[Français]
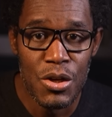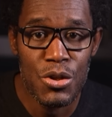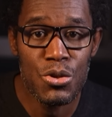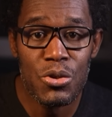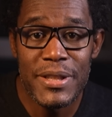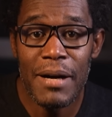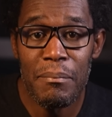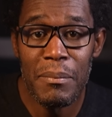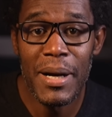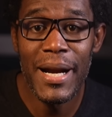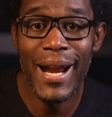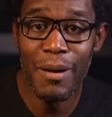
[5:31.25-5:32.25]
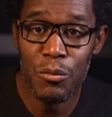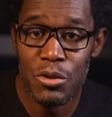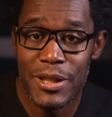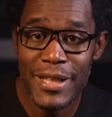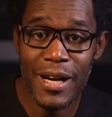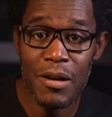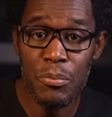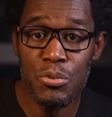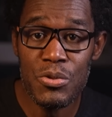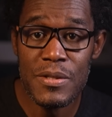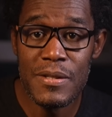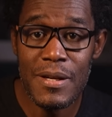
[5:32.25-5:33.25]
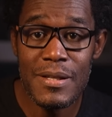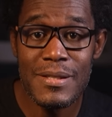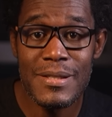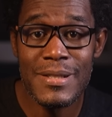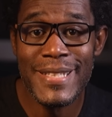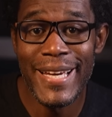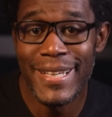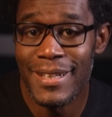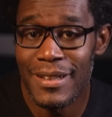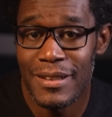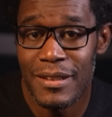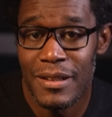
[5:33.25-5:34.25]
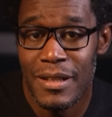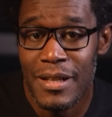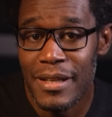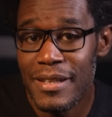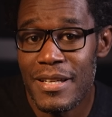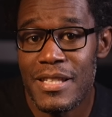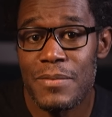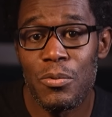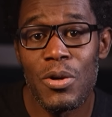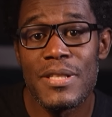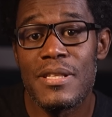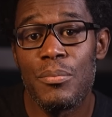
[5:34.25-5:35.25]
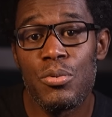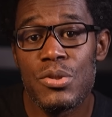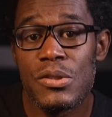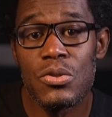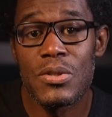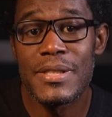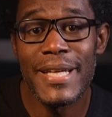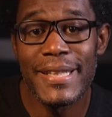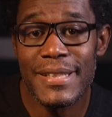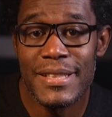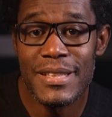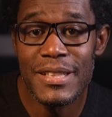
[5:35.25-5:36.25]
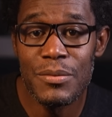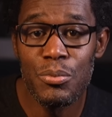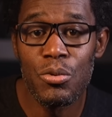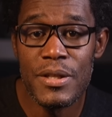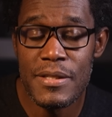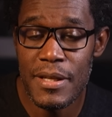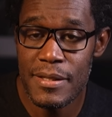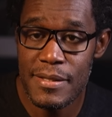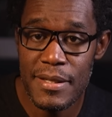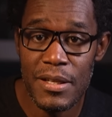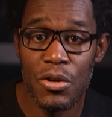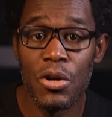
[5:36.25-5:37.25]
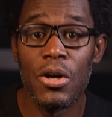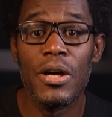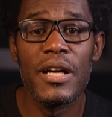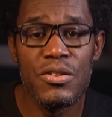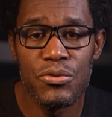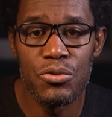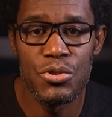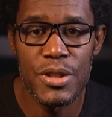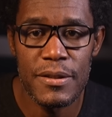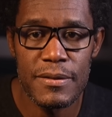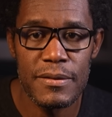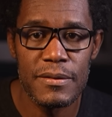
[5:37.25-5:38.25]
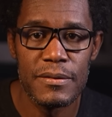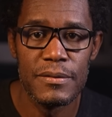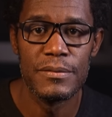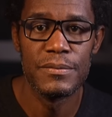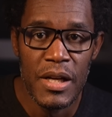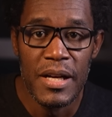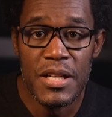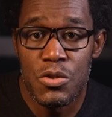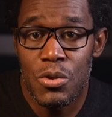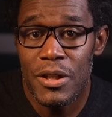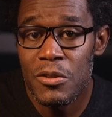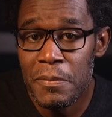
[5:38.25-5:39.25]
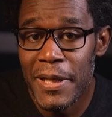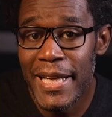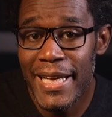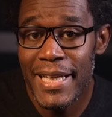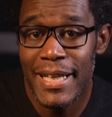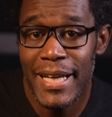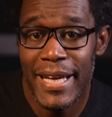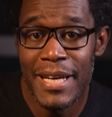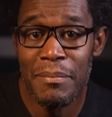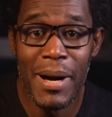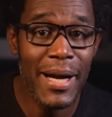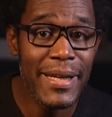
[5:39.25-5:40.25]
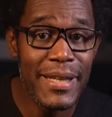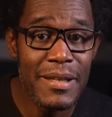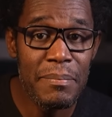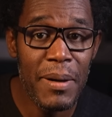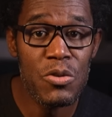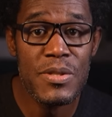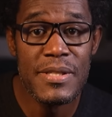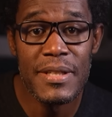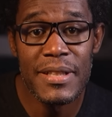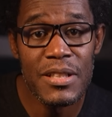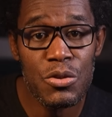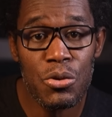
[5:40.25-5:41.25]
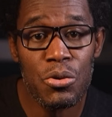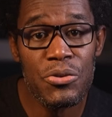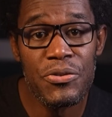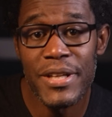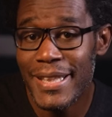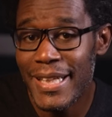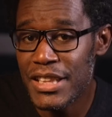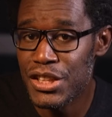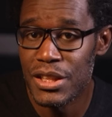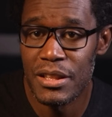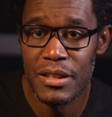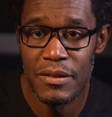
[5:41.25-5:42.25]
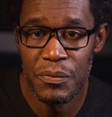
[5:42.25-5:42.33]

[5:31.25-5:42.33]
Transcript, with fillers: notamment la montée en puissance des gangs qui exploitent sa position stratégique pour exercer leur influence. L'histoire de Bel est marquée par une série de revers tragiques,